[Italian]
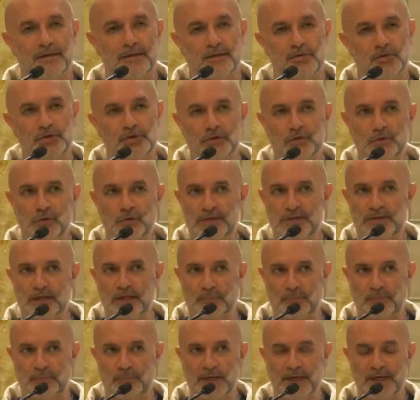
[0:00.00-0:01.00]
Gesù sta
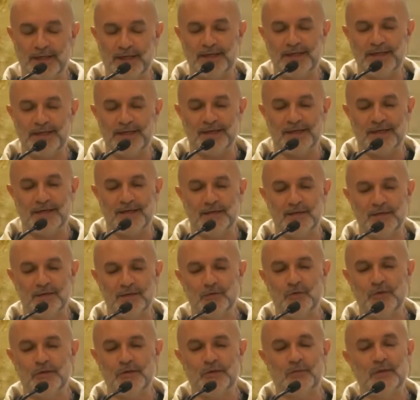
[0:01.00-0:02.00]
per dire
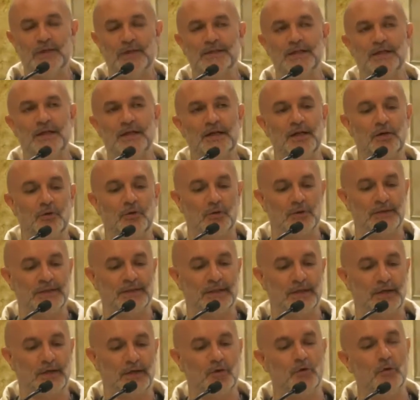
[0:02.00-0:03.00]
tutta una serie di
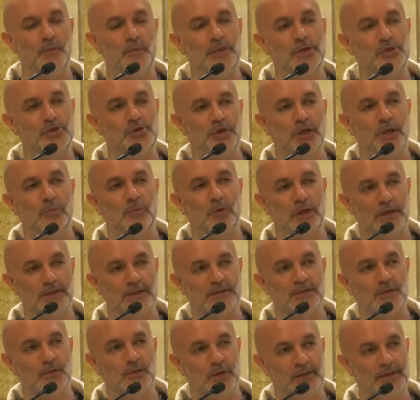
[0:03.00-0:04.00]
cose che cominceremo ad
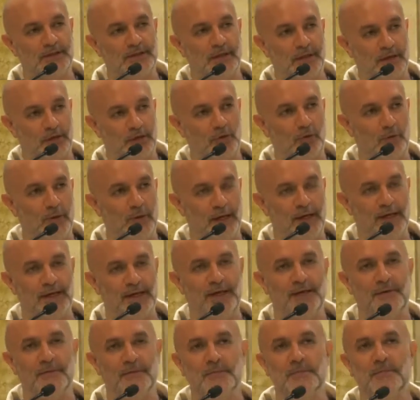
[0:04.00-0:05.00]
ascoltare
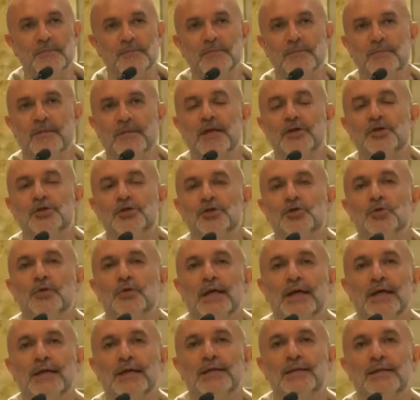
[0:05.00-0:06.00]
domani, e
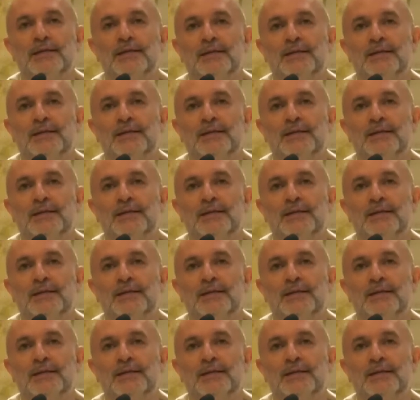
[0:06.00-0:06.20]
cioè